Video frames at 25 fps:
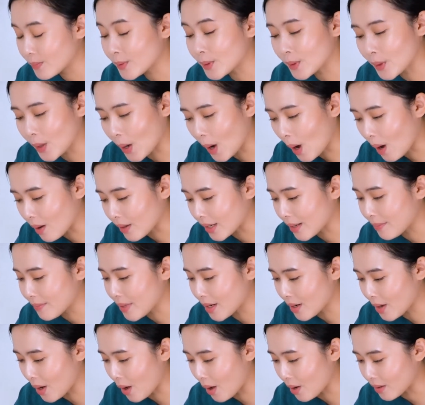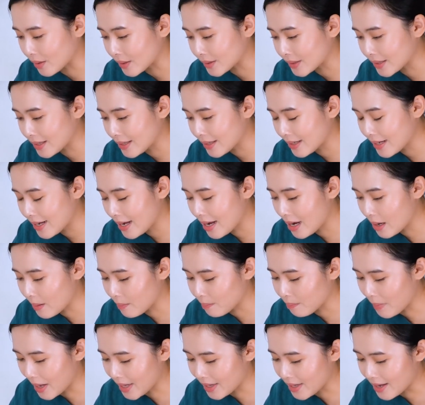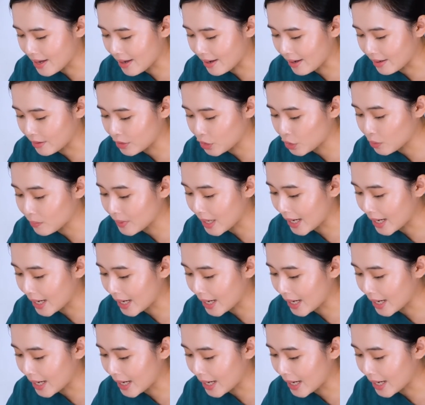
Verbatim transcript: Ngon lắm đó con bây giờ chúng